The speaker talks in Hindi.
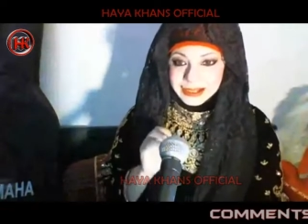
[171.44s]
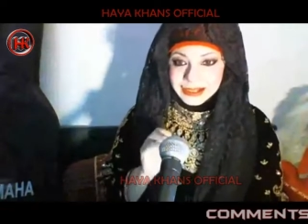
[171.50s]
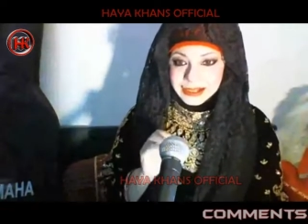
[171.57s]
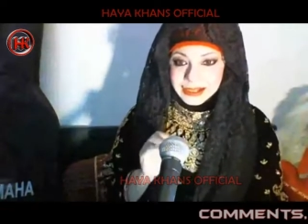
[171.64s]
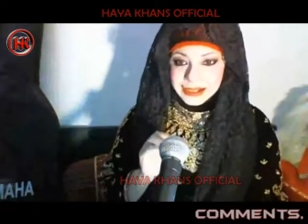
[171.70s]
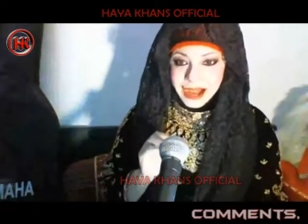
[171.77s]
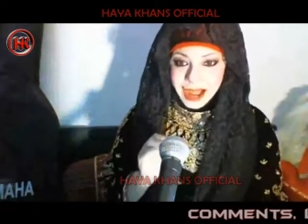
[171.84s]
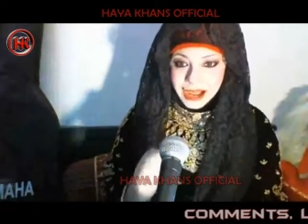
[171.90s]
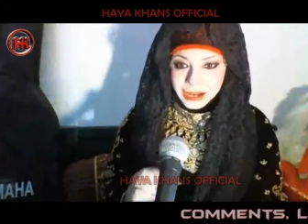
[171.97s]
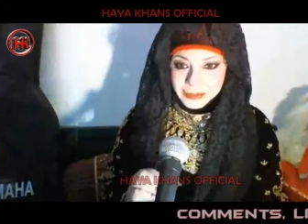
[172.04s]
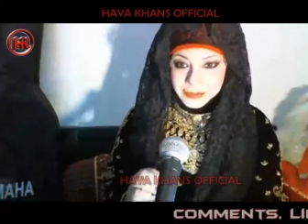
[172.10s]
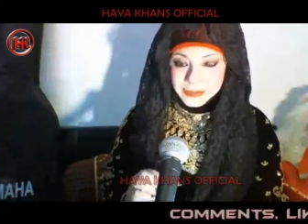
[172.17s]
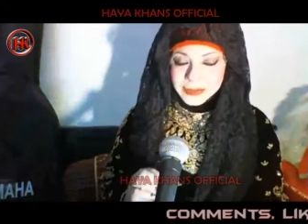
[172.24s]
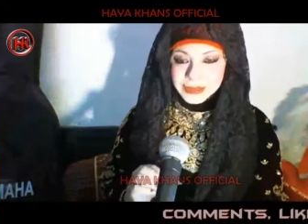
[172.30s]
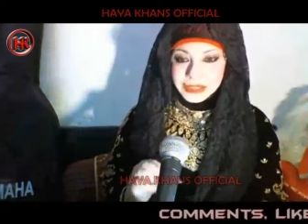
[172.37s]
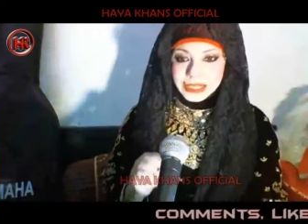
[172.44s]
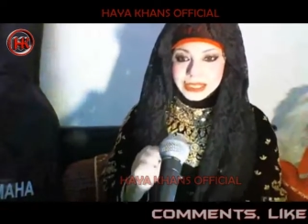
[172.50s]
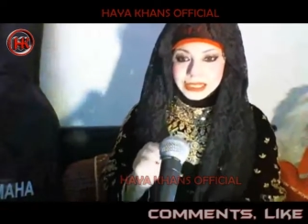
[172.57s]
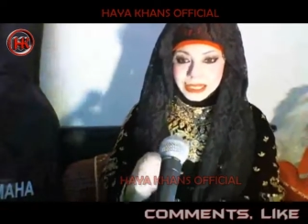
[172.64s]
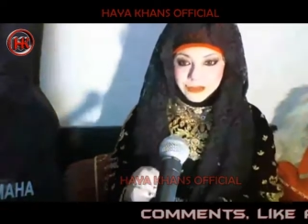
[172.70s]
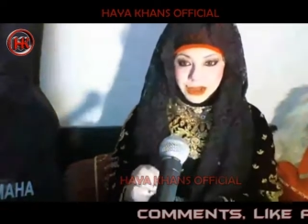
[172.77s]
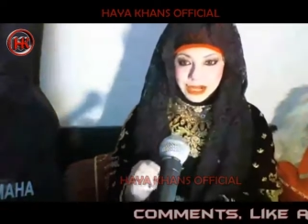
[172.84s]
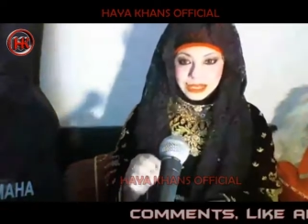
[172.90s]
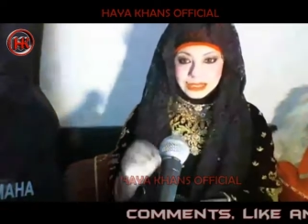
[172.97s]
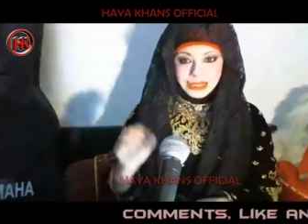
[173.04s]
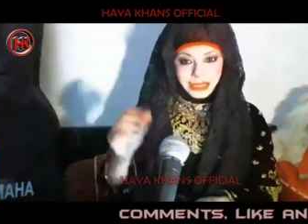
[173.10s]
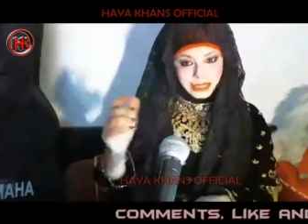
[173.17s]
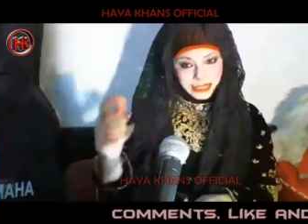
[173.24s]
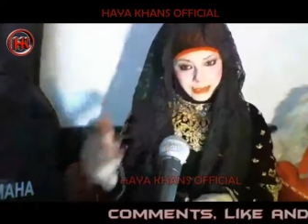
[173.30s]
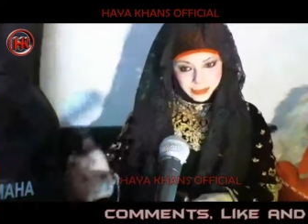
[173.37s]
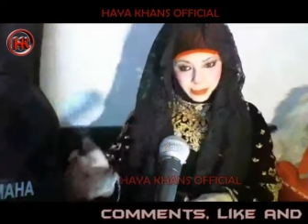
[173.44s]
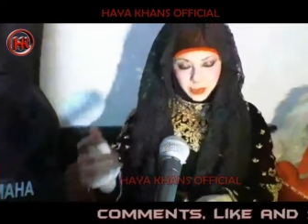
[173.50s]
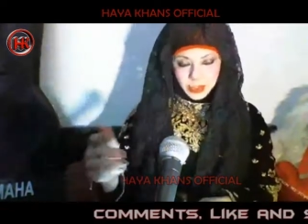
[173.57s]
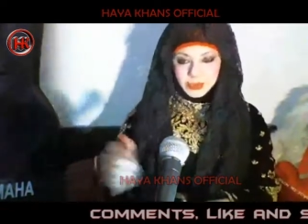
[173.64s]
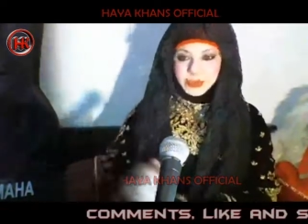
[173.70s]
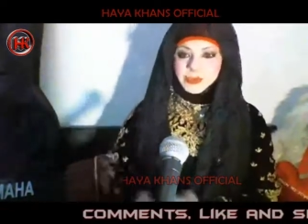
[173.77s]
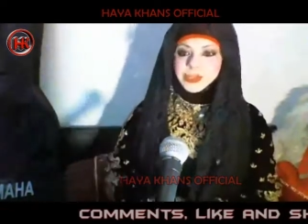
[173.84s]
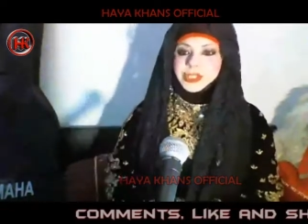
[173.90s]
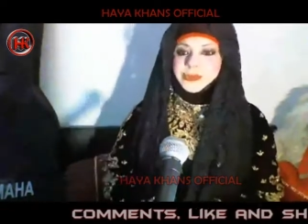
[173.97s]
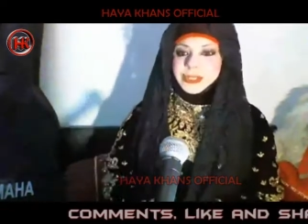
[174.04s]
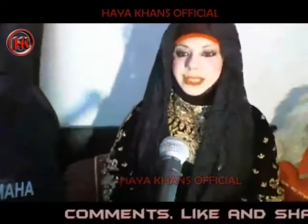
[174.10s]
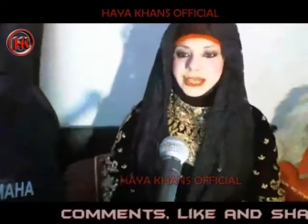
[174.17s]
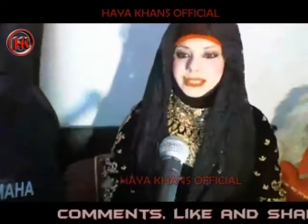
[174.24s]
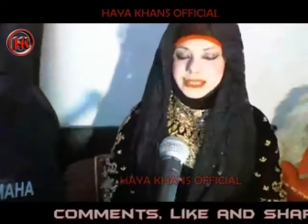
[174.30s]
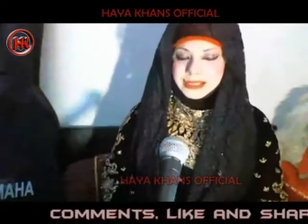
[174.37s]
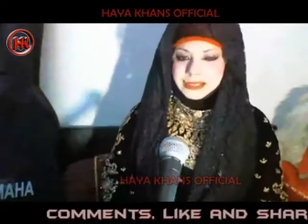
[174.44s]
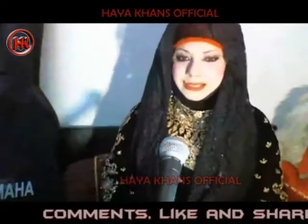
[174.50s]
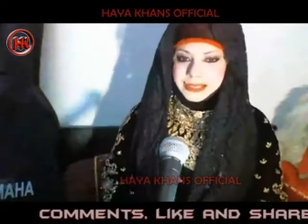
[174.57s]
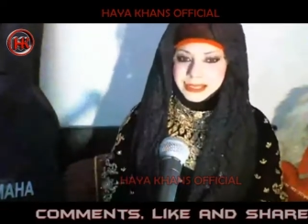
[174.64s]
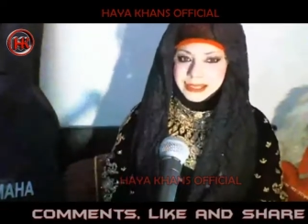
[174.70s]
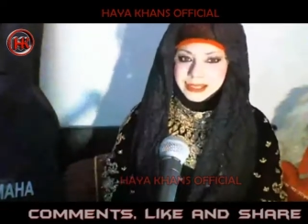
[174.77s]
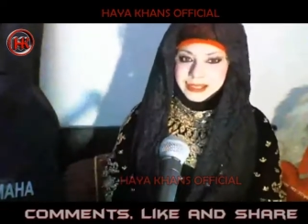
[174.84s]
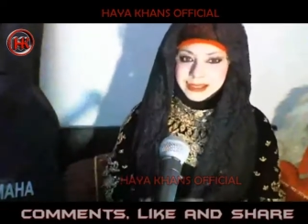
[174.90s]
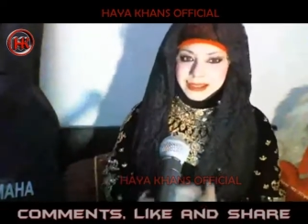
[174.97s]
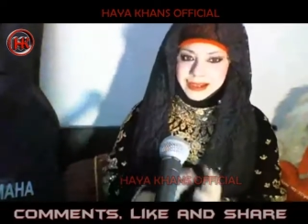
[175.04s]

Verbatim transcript: आप इस हवाले से इसी पोस्ट पे मुझे बता सकते हैं